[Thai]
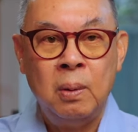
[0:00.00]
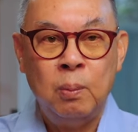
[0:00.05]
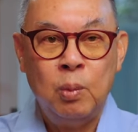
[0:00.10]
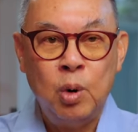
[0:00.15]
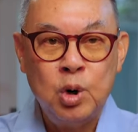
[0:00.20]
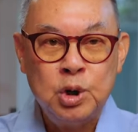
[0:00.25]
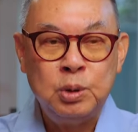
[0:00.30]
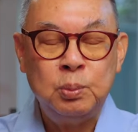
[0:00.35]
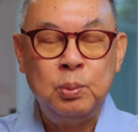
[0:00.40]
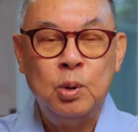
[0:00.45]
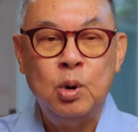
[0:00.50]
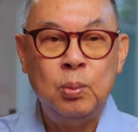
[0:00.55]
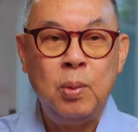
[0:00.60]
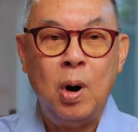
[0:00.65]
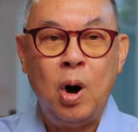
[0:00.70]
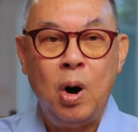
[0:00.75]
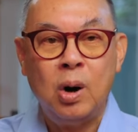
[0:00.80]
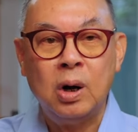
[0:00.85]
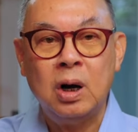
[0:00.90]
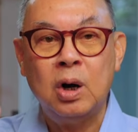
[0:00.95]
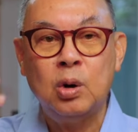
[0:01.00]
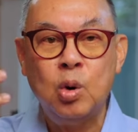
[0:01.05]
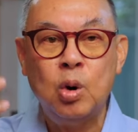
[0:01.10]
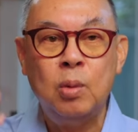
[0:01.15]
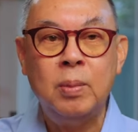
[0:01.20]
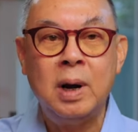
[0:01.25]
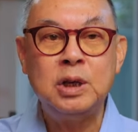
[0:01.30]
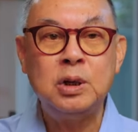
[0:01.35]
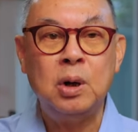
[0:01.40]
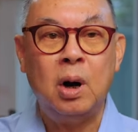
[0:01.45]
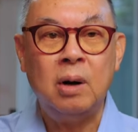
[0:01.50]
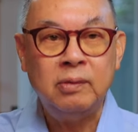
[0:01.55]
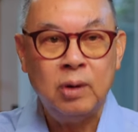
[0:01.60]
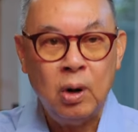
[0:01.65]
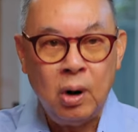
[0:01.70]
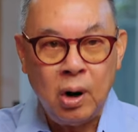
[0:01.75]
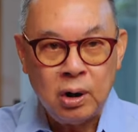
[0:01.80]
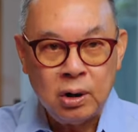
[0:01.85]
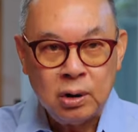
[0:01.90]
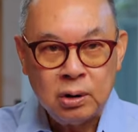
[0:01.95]
บุชผู้พ่อกับกัวบาชอฟ
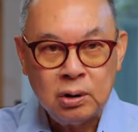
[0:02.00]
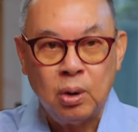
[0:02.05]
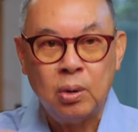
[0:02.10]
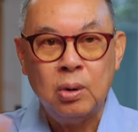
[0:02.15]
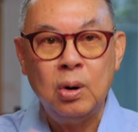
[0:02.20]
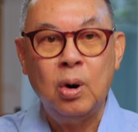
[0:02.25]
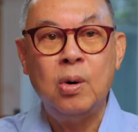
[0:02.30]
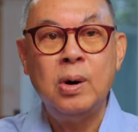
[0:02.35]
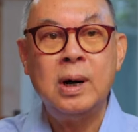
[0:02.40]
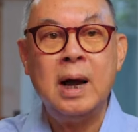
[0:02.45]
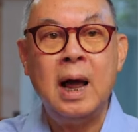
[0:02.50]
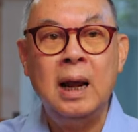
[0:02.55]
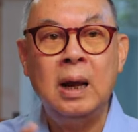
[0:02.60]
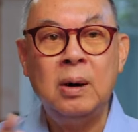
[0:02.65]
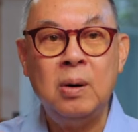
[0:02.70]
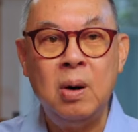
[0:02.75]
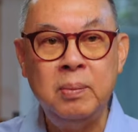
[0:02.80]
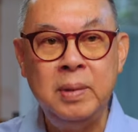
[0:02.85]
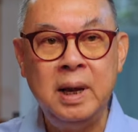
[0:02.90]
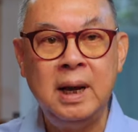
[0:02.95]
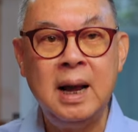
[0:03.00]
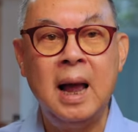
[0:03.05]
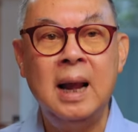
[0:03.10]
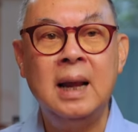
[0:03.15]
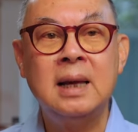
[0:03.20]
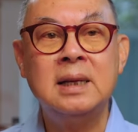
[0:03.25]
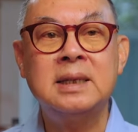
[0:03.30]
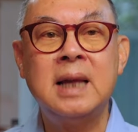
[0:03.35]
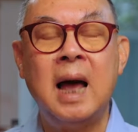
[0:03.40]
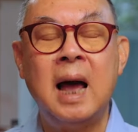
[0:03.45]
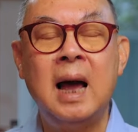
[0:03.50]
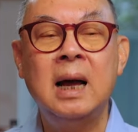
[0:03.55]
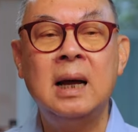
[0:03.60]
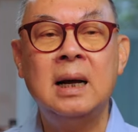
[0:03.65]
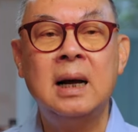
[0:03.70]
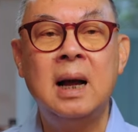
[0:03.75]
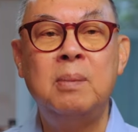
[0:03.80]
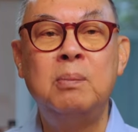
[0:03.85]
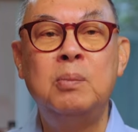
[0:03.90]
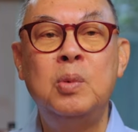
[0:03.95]
ก็ตกลงกัน แล้วก็มีการรักษา
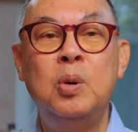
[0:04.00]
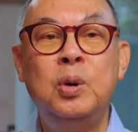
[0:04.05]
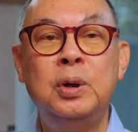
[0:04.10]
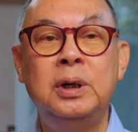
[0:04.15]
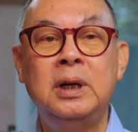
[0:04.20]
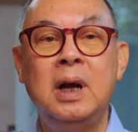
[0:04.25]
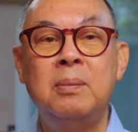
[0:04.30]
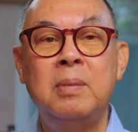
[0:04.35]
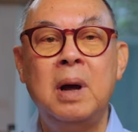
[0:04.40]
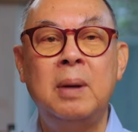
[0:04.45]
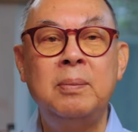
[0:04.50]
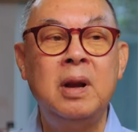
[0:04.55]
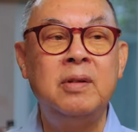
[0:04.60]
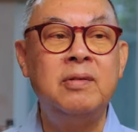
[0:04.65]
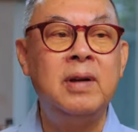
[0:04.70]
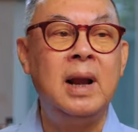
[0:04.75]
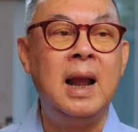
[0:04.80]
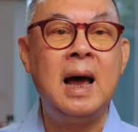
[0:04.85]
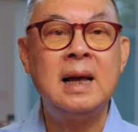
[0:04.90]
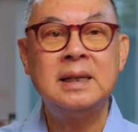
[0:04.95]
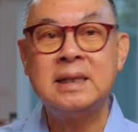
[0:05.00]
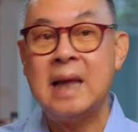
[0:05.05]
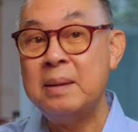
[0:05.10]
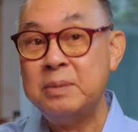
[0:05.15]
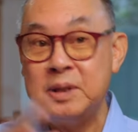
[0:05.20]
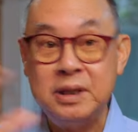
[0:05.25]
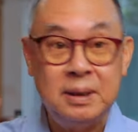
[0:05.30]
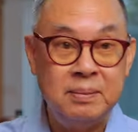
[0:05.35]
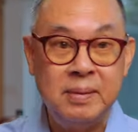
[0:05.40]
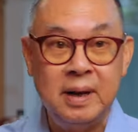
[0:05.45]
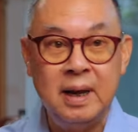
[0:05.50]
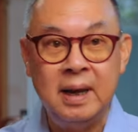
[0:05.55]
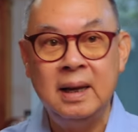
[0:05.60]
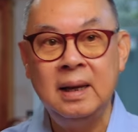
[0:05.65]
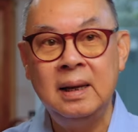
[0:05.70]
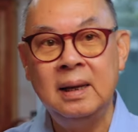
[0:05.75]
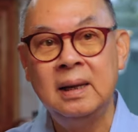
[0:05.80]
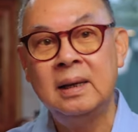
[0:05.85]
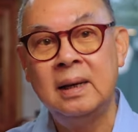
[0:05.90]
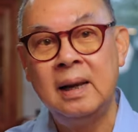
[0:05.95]
คำพูดกันมาเป็นเวลา 3-4 ปี
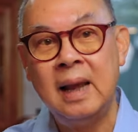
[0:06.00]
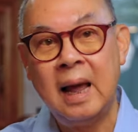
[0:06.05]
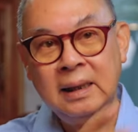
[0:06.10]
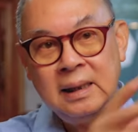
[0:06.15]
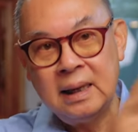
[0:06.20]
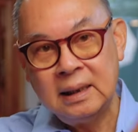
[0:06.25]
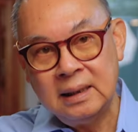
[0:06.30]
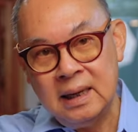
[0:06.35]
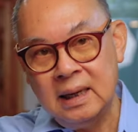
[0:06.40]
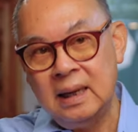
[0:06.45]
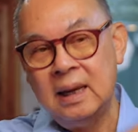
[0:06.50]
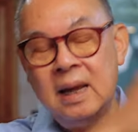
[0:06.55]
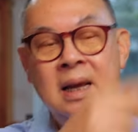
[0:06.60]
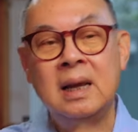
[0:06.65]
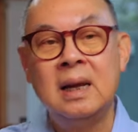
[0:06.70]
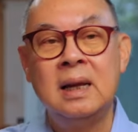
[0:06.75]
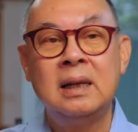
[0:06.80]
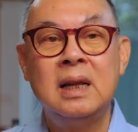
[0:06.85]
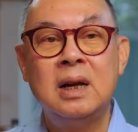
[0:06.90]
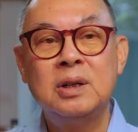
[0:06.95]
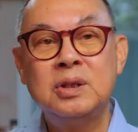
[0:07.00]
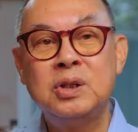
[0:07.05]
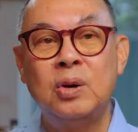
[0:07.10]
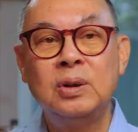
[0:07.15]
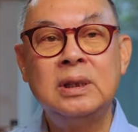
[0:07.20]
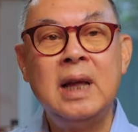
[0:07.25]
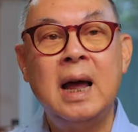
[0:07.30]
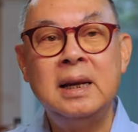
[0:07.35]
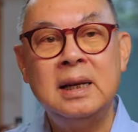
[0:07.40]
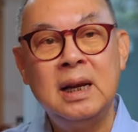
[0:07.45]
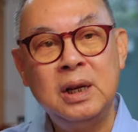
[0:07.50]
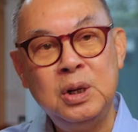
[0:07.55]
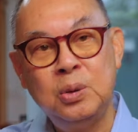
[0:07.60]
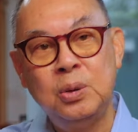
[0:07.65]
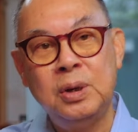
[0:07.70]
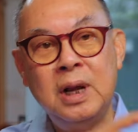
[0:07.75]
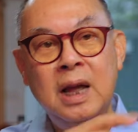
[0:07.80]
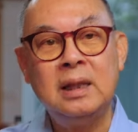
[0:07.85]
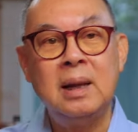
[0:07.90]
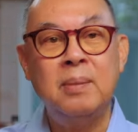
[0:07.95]
หลังจากที่ทั้งสองท่านยังอ
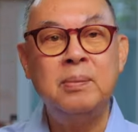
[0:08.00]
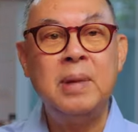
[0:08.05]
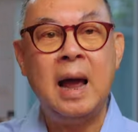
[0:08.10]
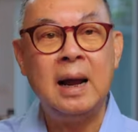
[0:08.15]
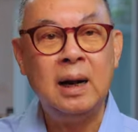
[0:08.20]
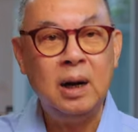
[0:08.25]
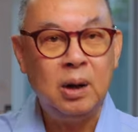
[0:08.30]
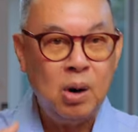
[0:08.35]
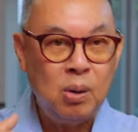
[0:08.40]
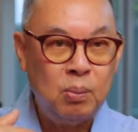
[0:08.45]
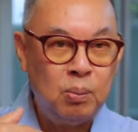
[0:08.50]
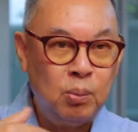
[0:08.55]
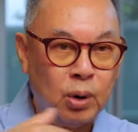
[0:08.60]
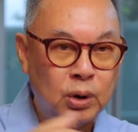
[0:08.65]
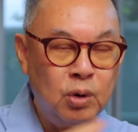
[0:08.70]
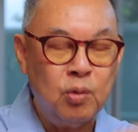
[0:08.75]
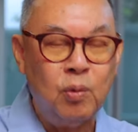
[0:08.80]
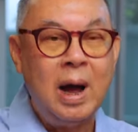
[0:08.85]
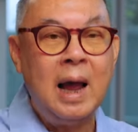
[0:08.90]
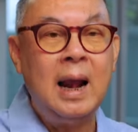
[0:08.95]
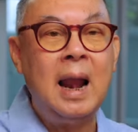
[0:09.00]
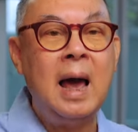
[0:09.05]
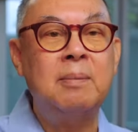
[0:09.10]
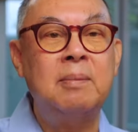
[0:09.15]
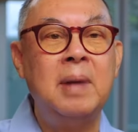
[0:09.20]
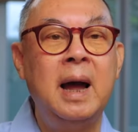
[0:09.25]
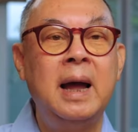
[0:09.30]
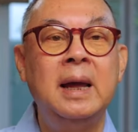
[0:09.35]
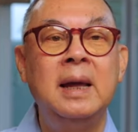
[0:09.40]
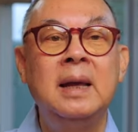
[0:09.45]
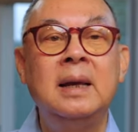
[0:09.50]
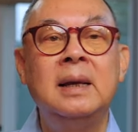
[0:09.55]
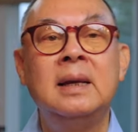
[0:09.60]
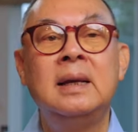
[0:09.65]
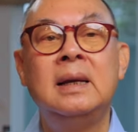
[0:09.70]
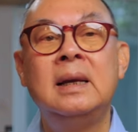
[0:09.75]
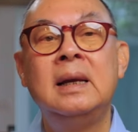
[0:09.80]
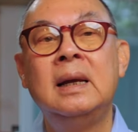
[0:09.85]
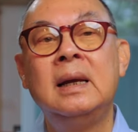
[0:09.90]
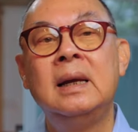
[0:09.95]
ยู่ในตำแหน่งแล้วก็หมดวาระไป
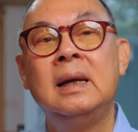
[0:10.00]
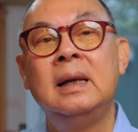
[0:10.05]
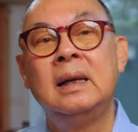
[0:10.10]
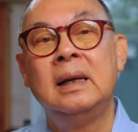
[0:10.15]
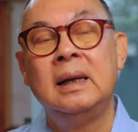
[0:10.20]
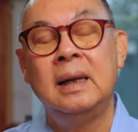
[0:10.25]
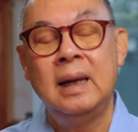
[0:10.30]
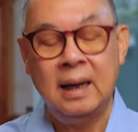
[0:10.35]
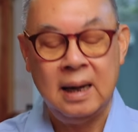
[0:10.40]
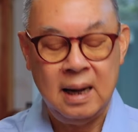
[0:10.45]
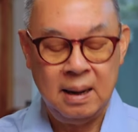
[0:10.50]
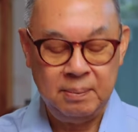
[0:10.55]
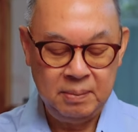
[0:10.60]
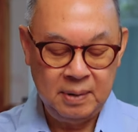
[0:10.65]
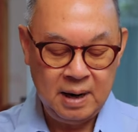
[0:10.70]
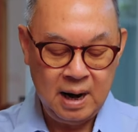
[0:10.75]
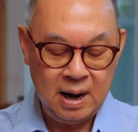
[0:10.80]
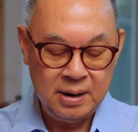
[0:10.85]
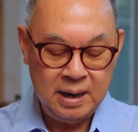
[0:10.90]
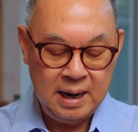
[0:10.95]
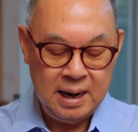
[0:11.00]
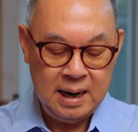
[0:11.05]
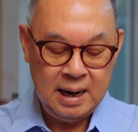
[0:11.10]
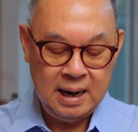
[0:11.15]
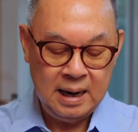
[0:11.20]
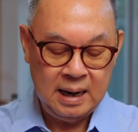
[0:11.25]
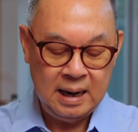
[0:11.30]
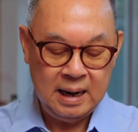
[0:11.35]
นะครับคราวนี้